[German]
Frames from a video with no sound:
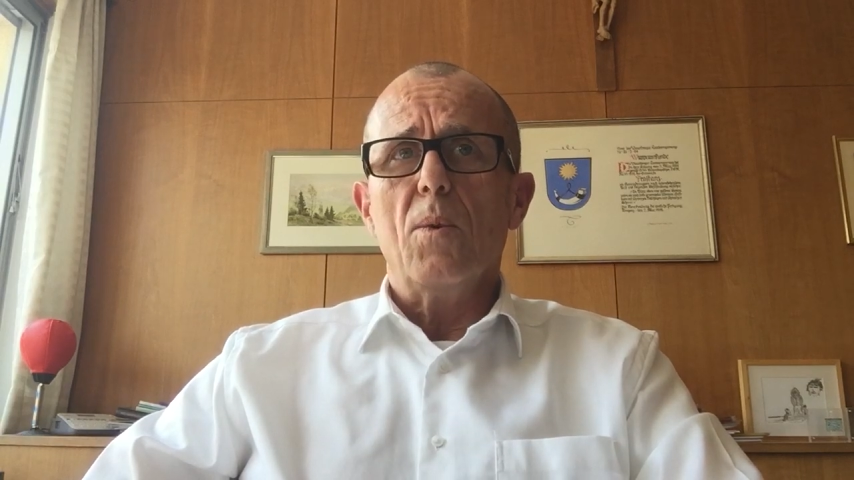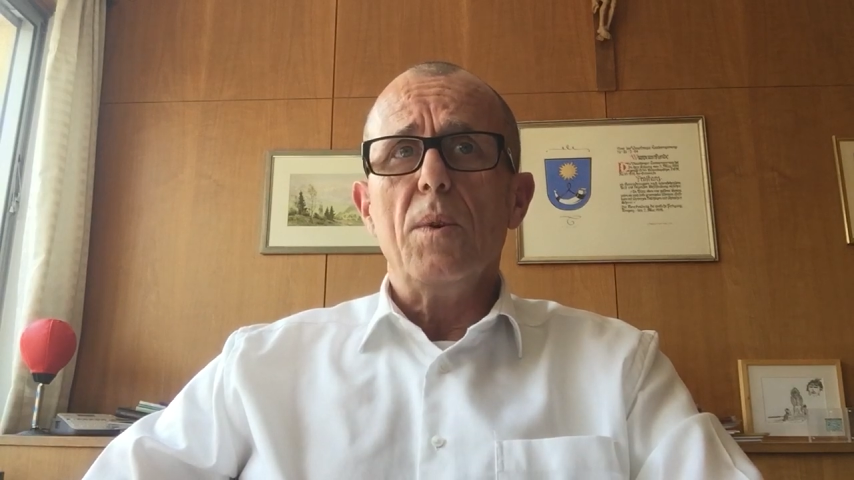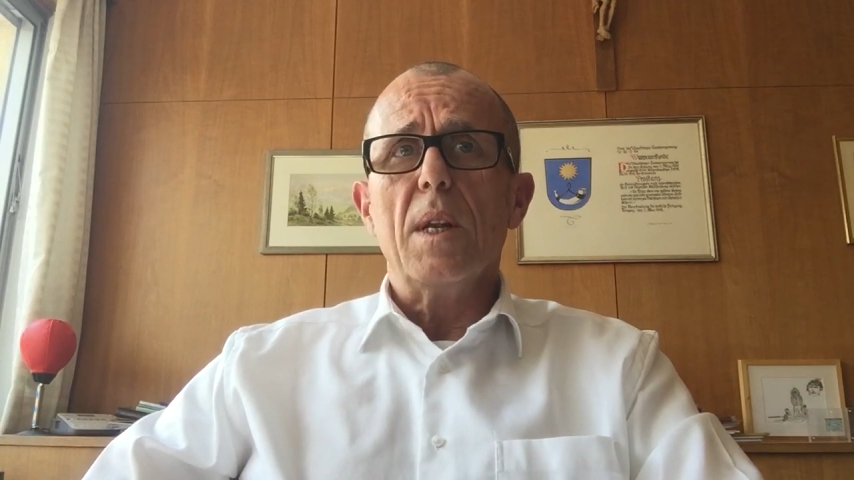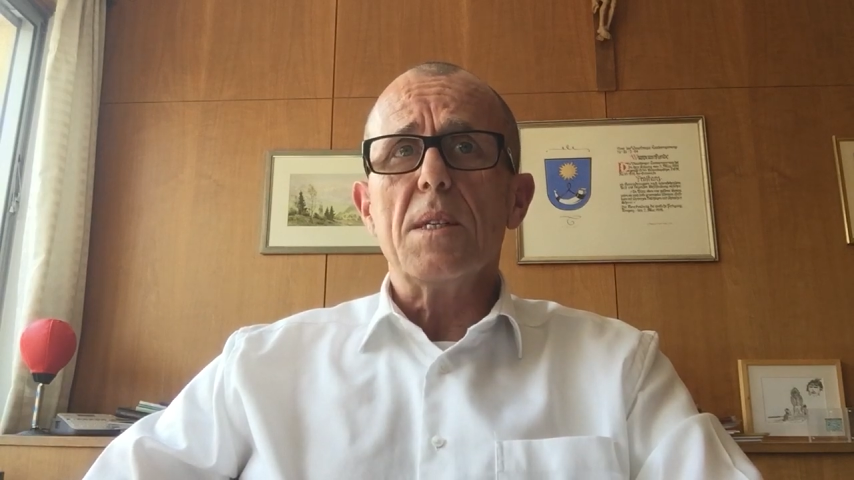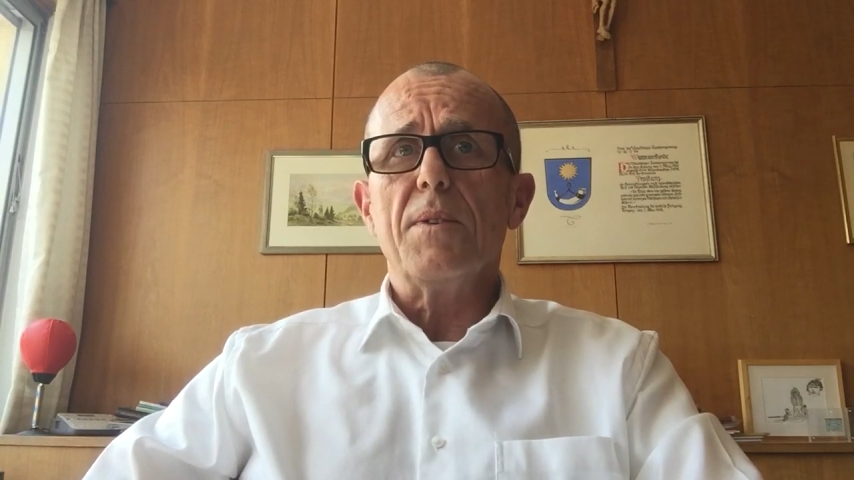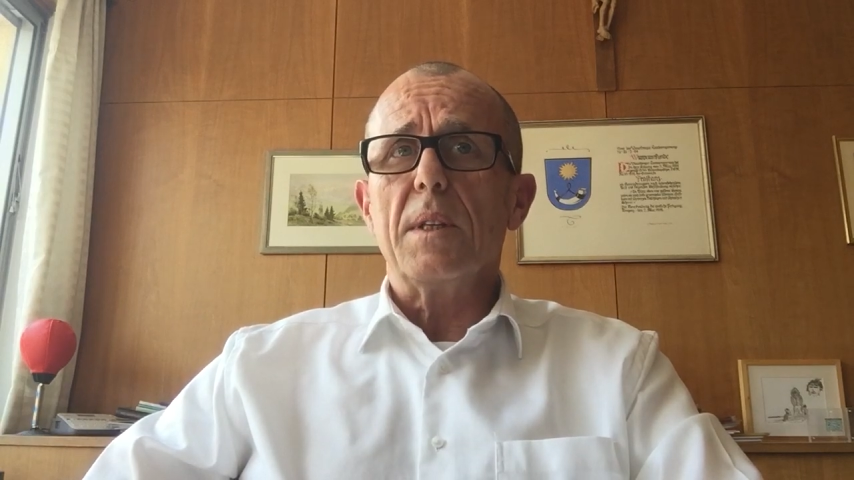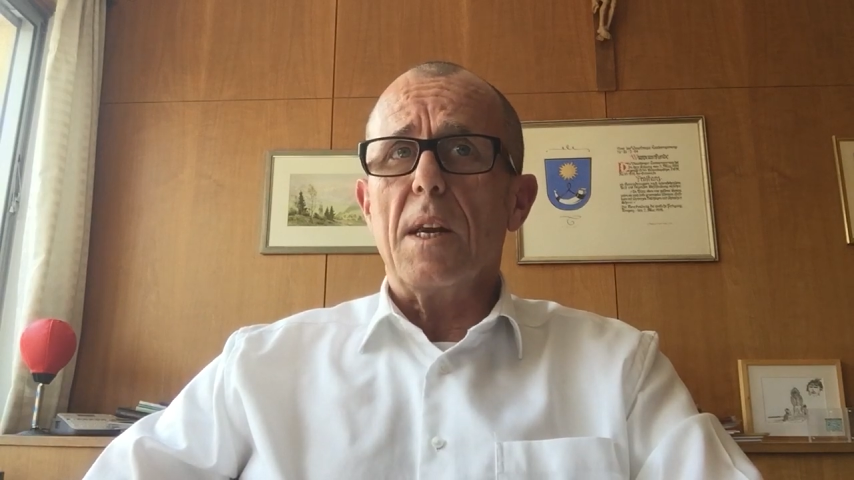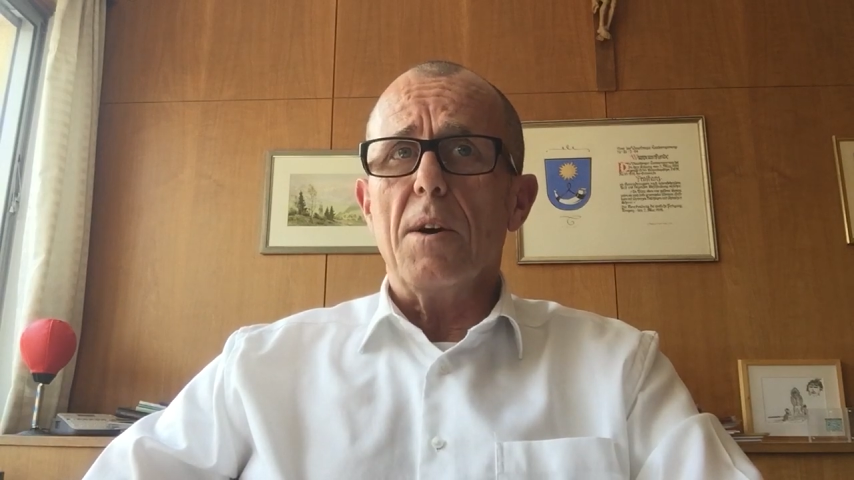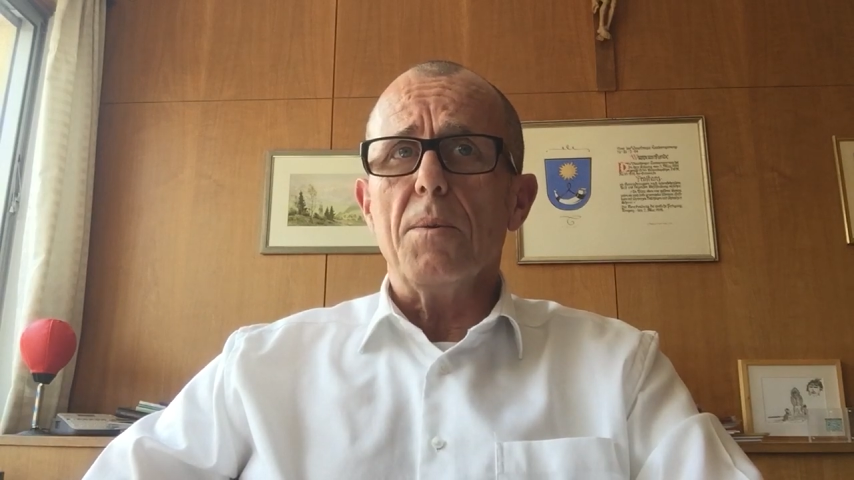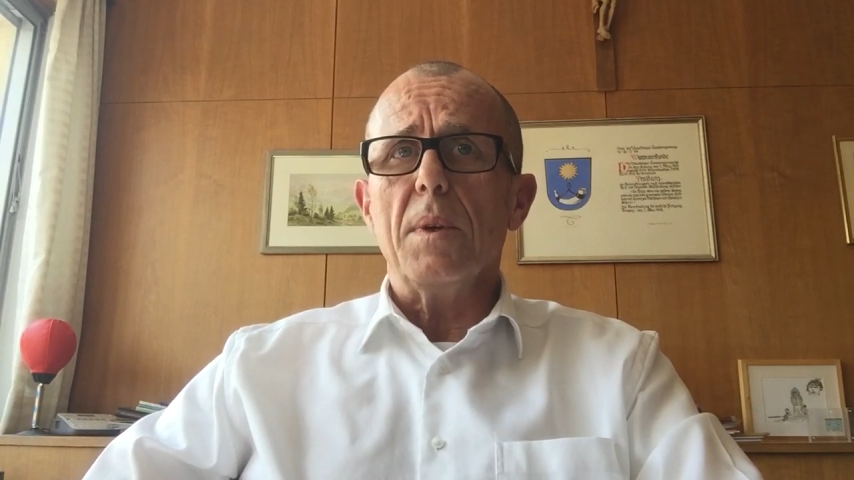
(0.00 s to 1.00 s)
und das
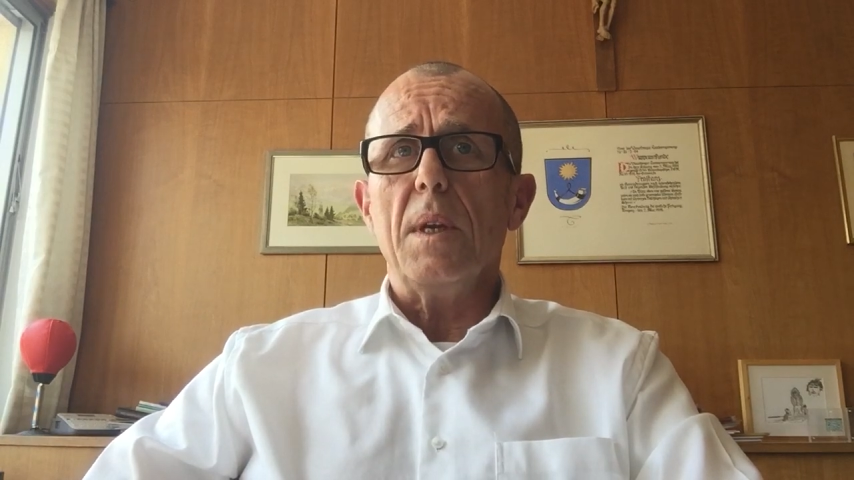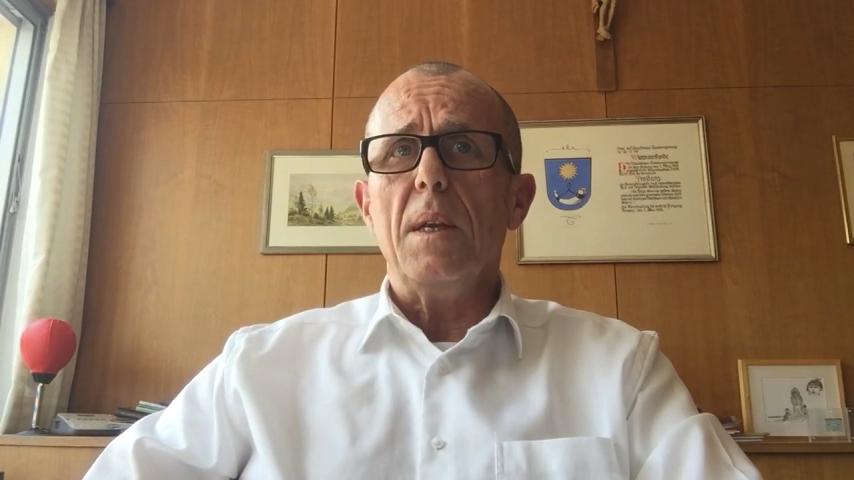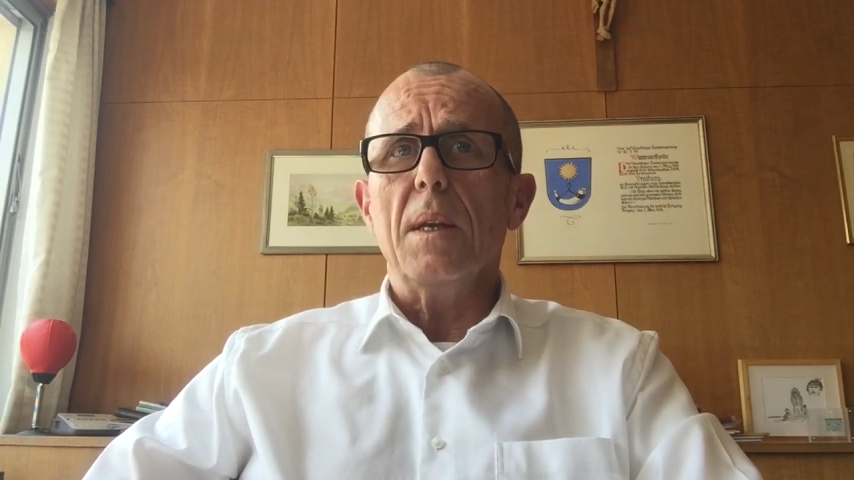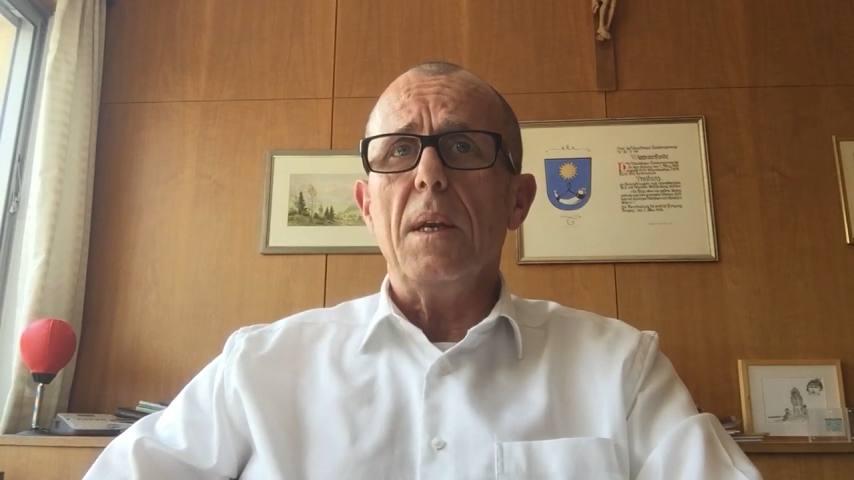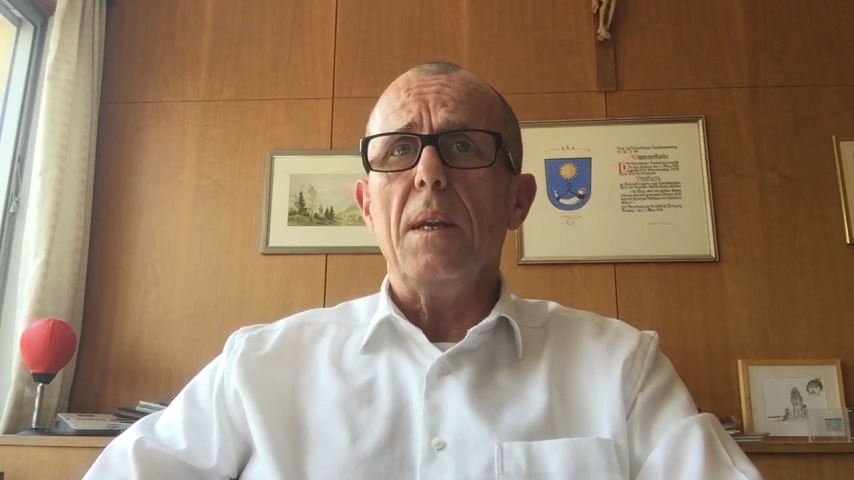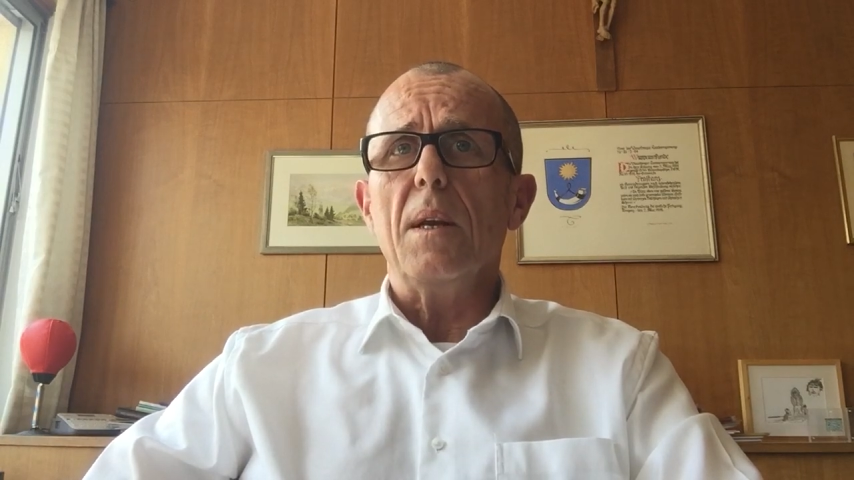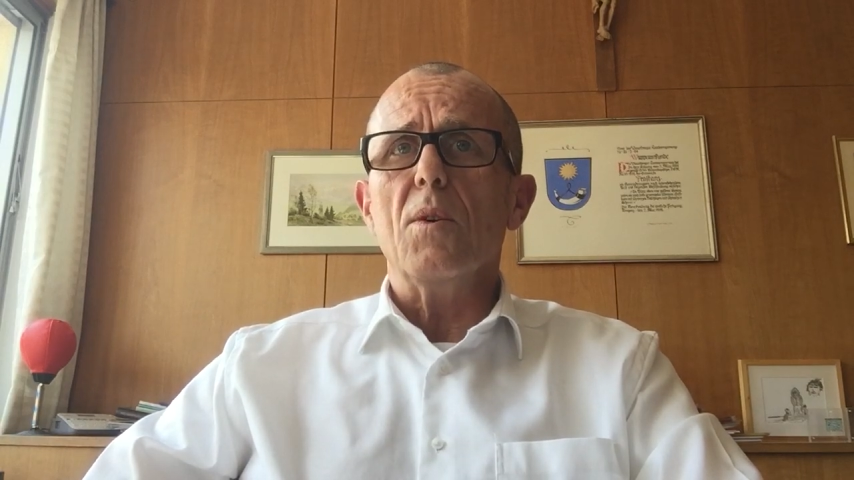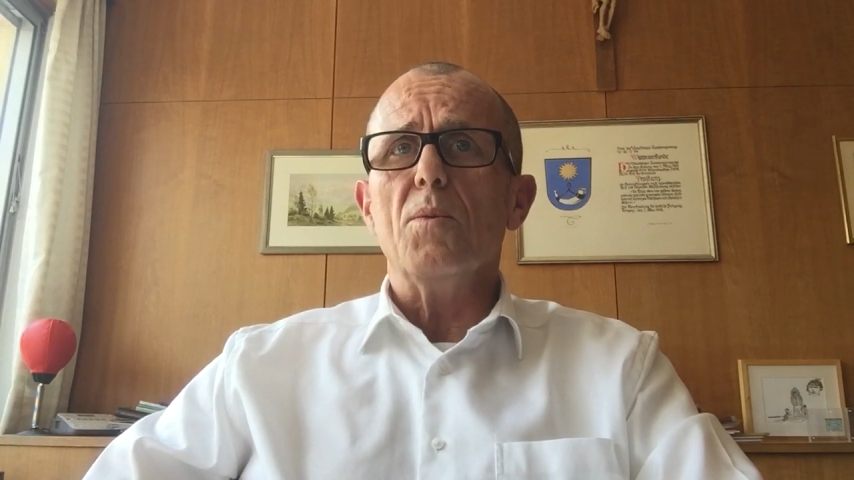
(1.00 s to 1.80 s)
Vertrauen in die richtige